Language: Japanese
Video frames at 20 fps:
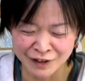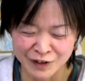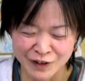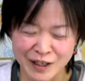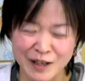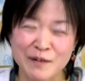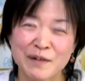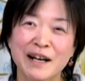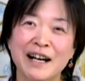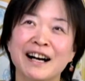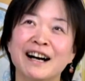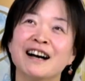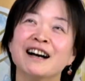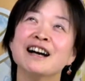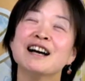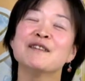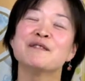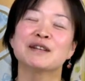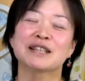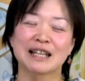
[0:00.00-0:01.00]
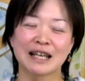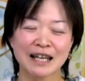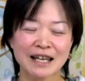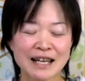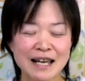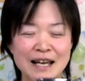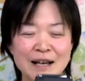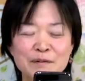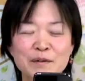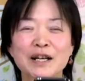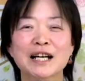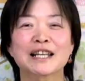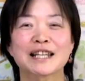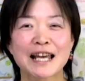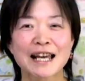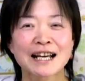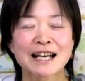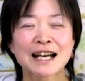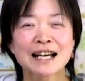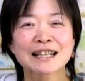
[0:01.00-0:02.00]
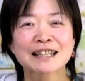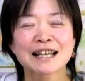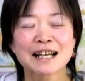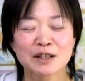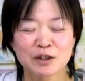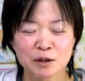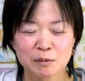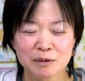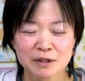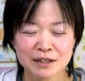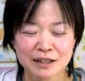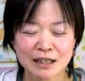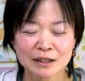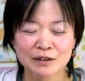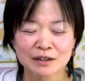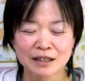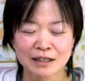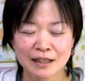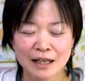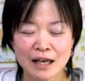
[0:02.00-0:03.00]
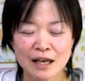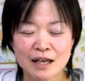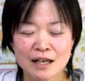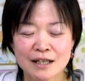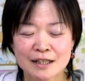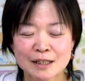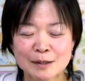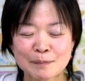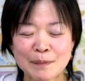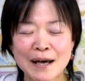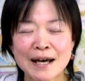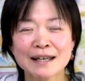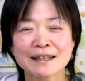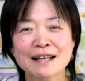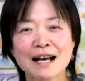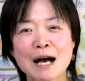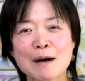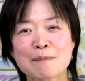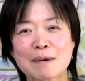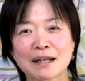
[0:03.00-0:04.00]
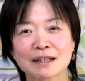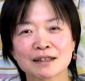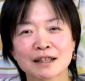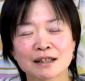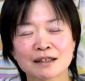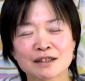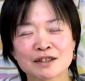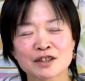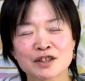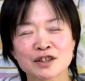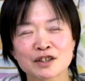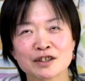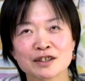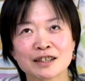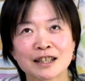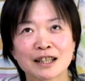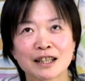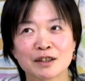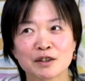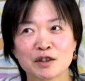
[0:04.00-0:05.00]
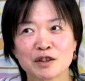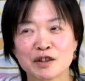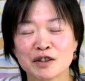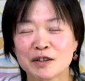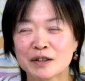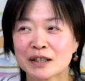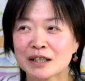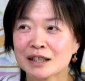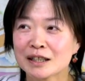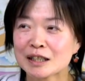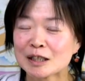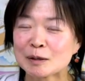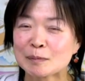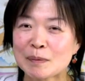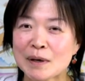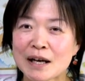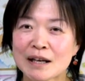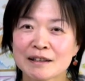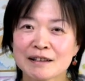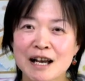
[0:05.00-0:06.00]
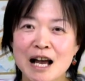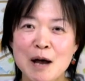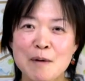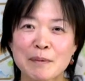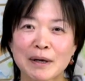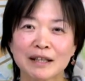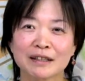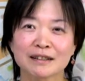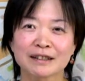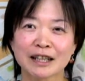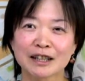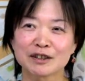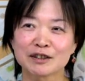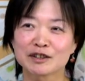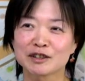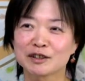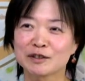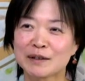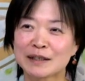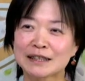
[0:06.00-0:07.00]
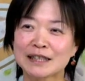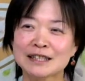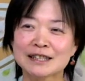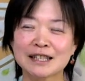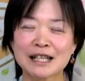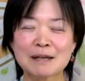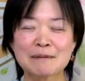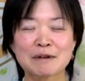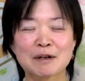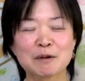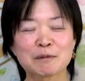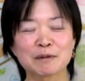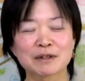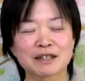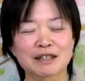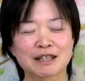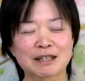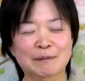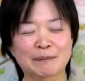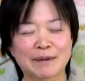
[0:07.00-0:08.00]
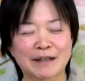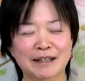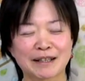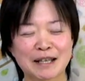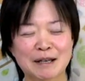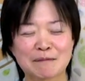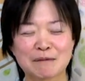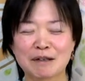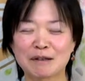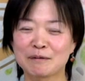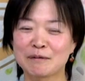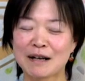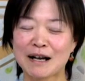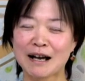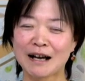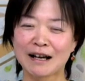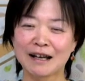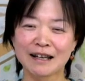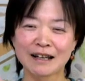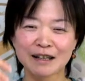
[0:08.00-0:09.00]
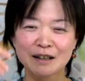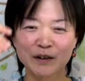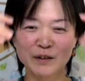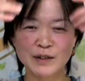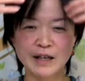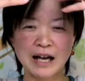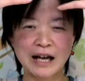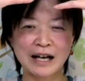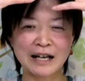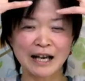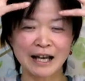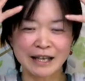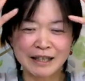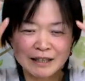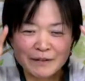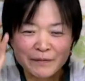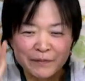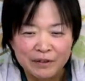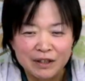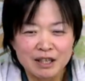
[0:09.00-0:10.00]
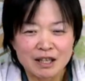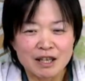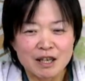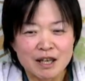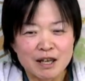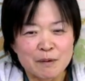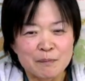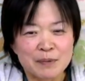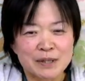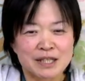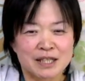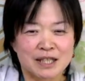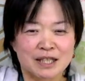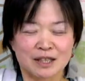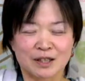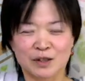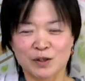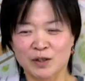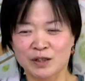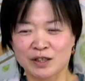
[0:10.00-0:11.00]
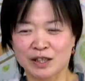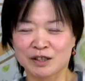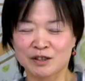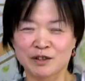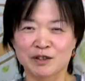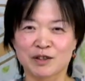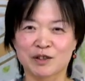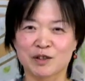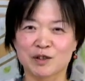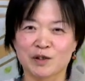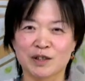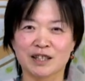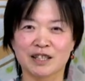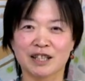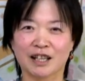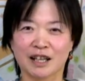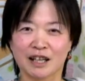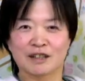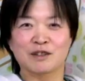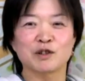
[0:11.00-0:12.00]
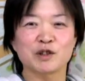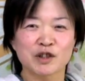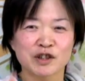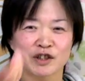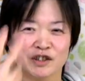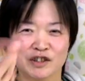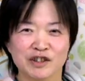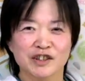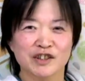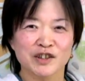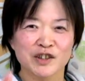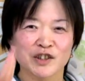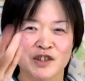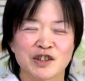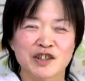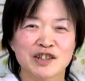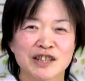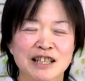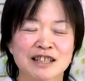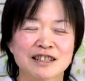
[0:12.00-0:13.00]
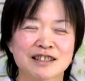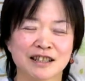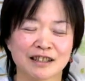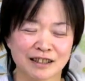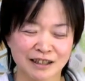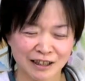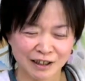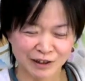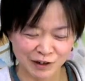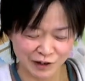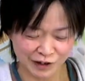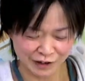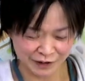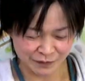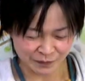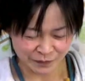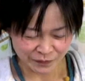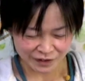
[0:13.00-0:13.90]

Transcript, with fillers: これは待ってもう一回ね飼いたい動物なんとさんねスパイダーマンだっつうんだけどスパイダーマンっていうのは私が今思ってるスパイダーマンはこの赤いピチッとしたスーツを着たこういうこういうやつなんだけど